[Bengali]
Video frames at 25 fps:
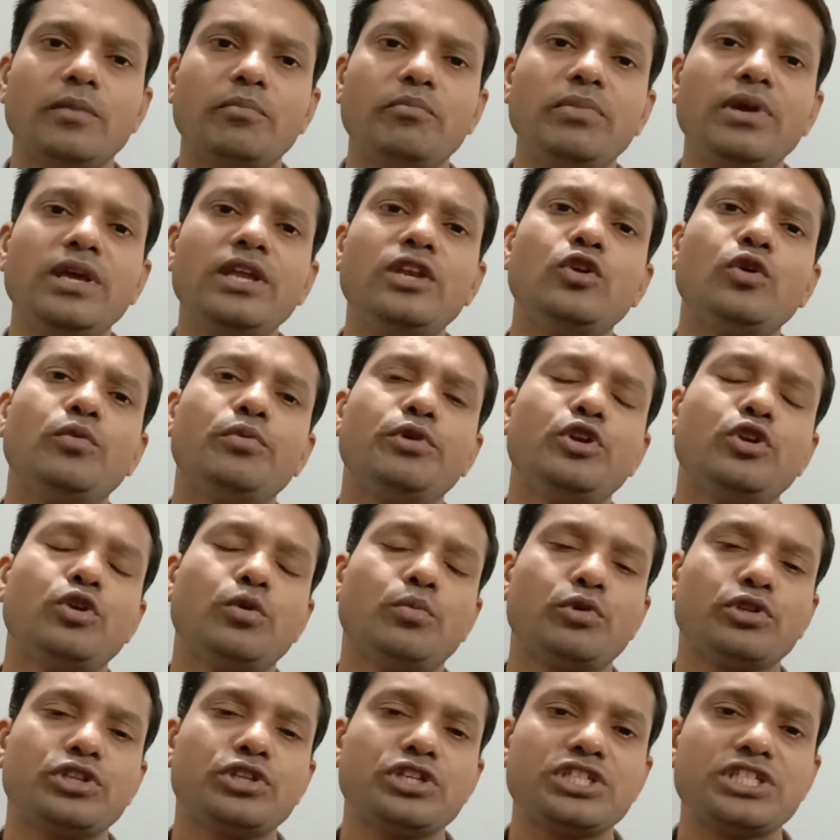ভিন্ন ভিন্ন
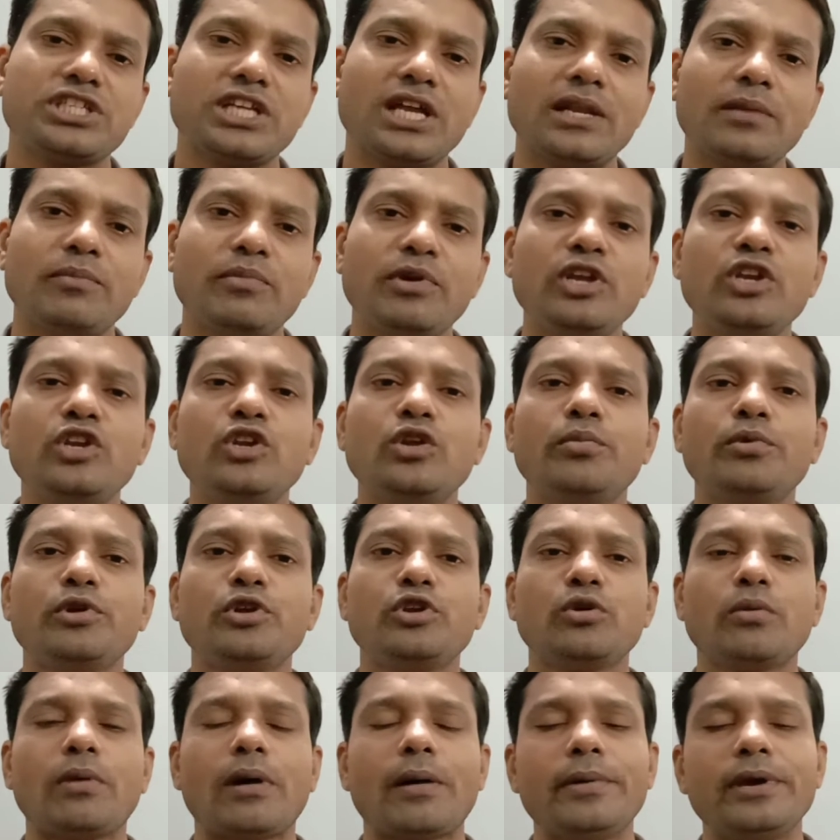প্রতিষ্ঠান ভিন্ন
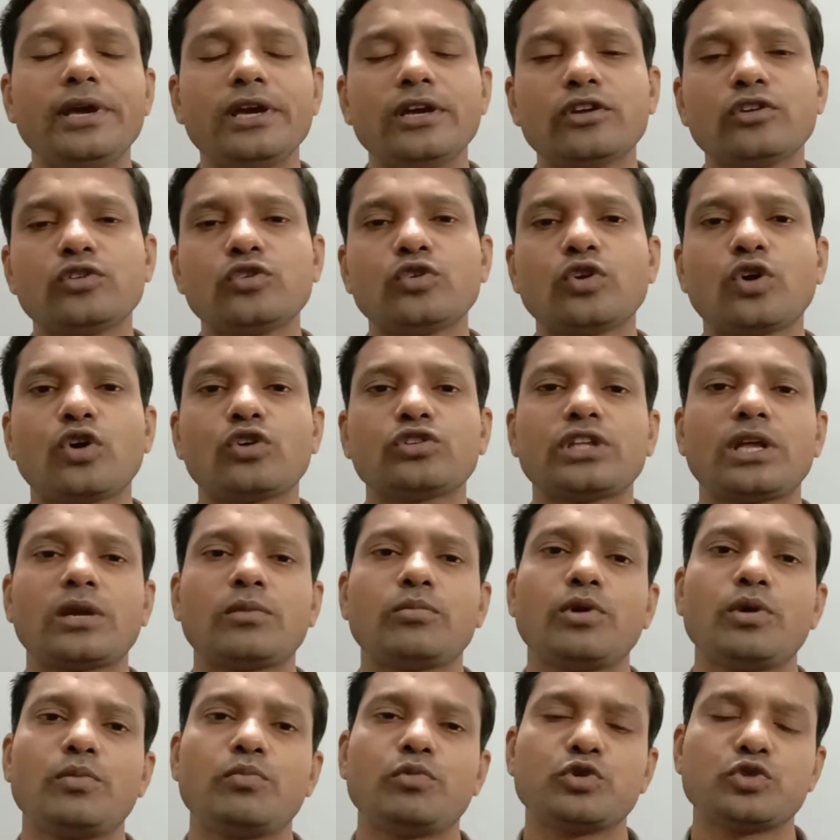ভিন্নভাবে নগদান
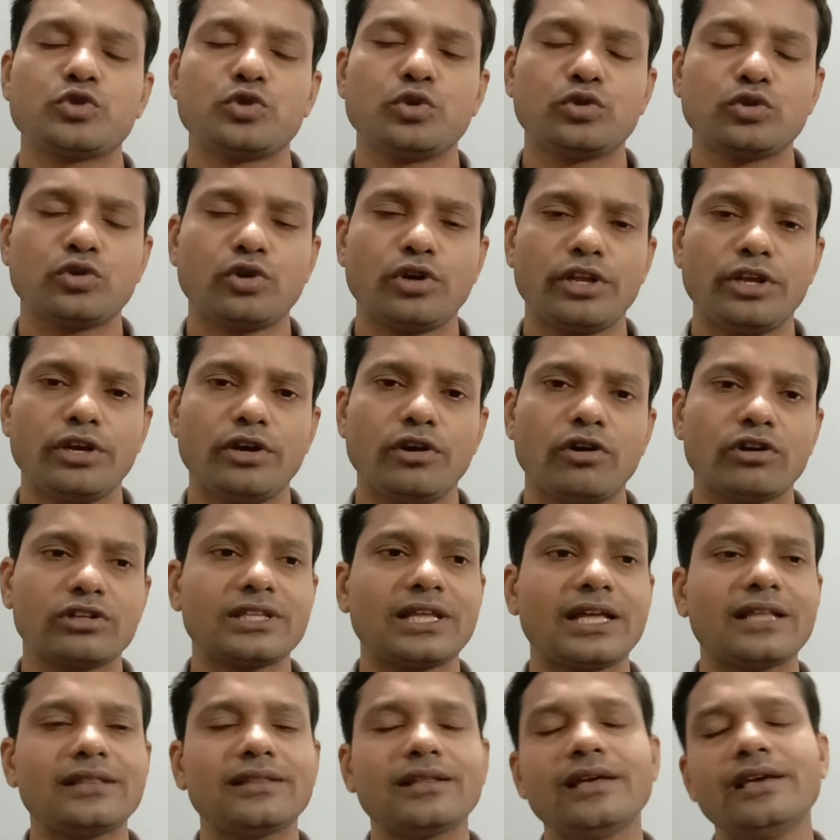বই প্রস্তুত করে
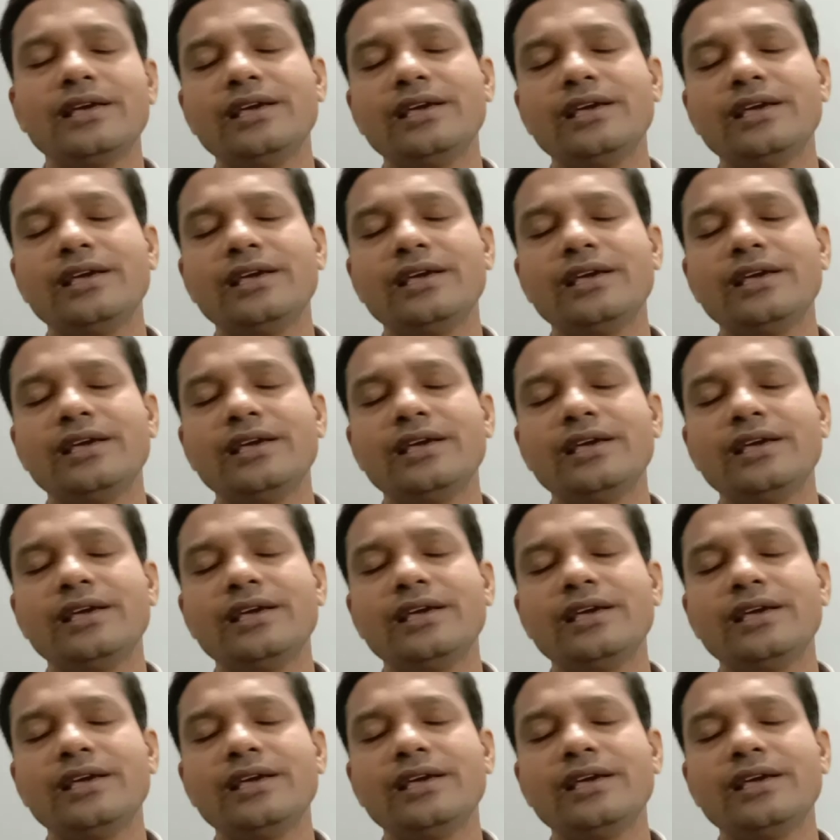অর্থাৎ